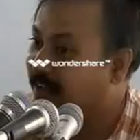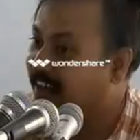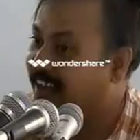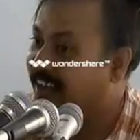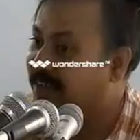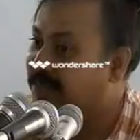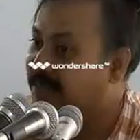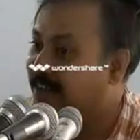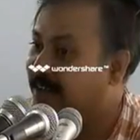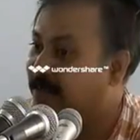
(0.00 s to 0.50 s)

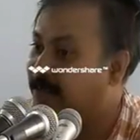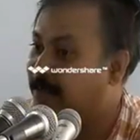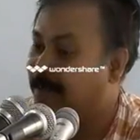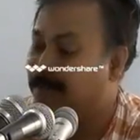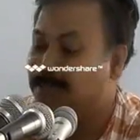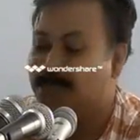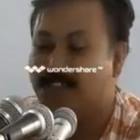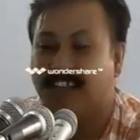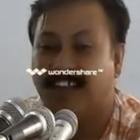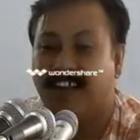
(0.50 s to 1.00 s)
मैंने एक बार
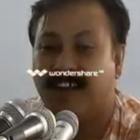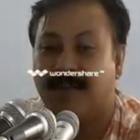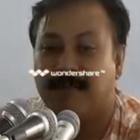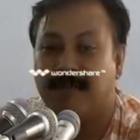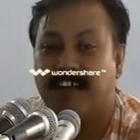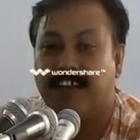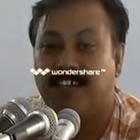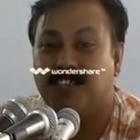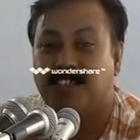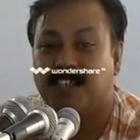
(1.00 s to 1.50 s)
पेप्सी का
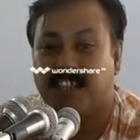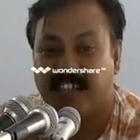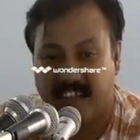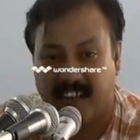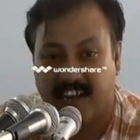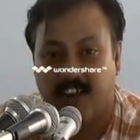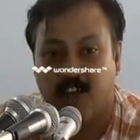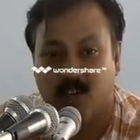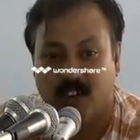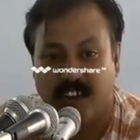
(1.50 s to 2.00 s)
पीएच
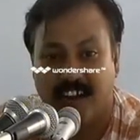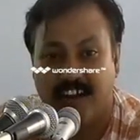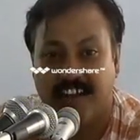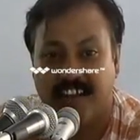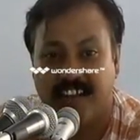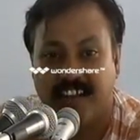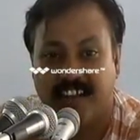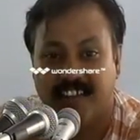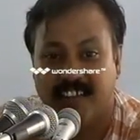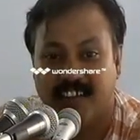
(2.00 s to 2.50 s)

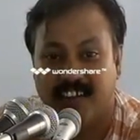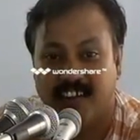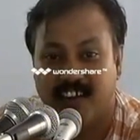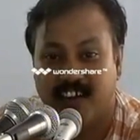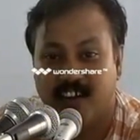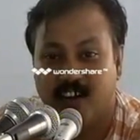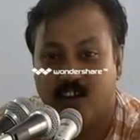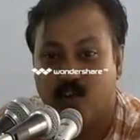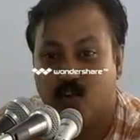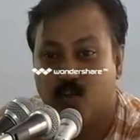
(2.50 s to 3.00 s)
कैलकुलेट किया
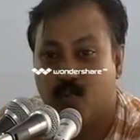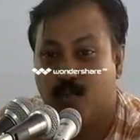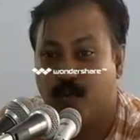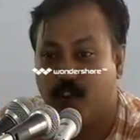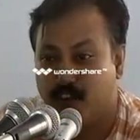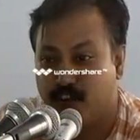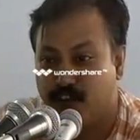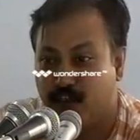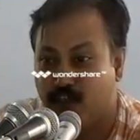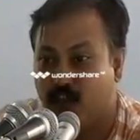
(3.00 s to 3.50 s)
था
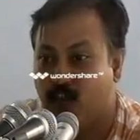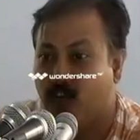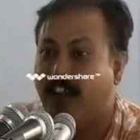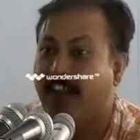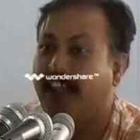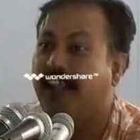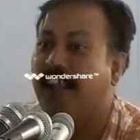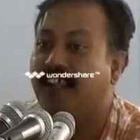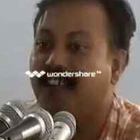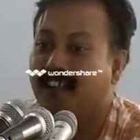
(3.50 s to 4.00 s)

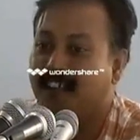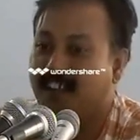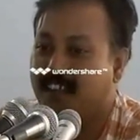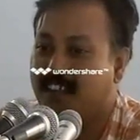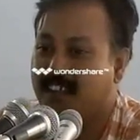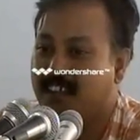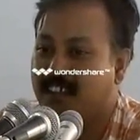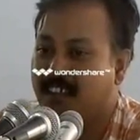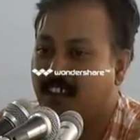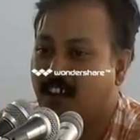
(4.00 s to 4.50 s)
2.4 है
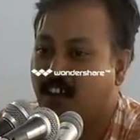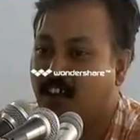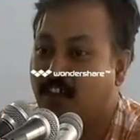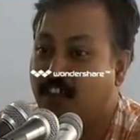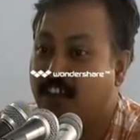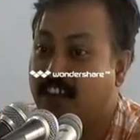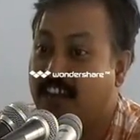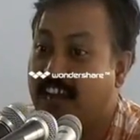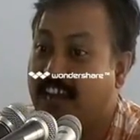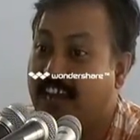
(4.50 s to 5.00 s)

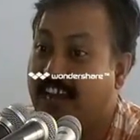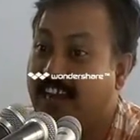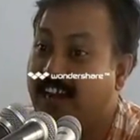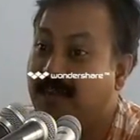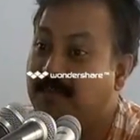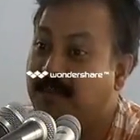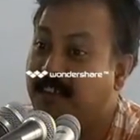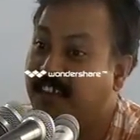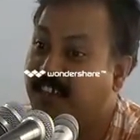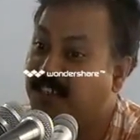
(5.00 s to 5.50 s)
और फिनाइल
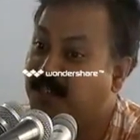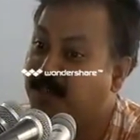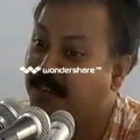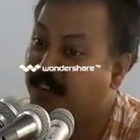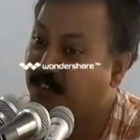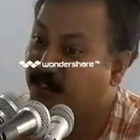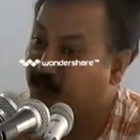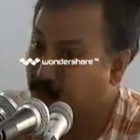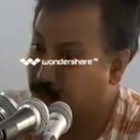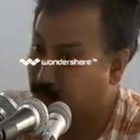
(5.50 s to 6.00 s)
का पीएच
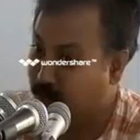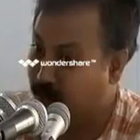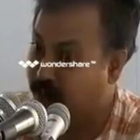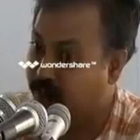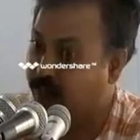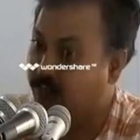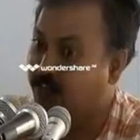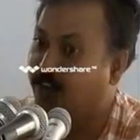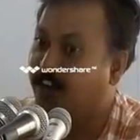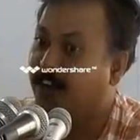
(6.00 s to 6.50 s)
भी
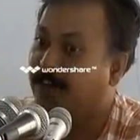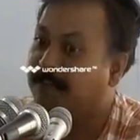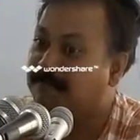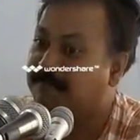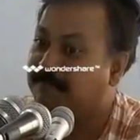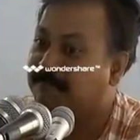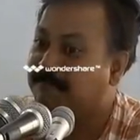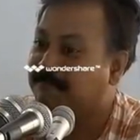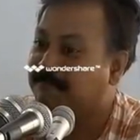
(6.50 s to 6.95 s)
2.4 है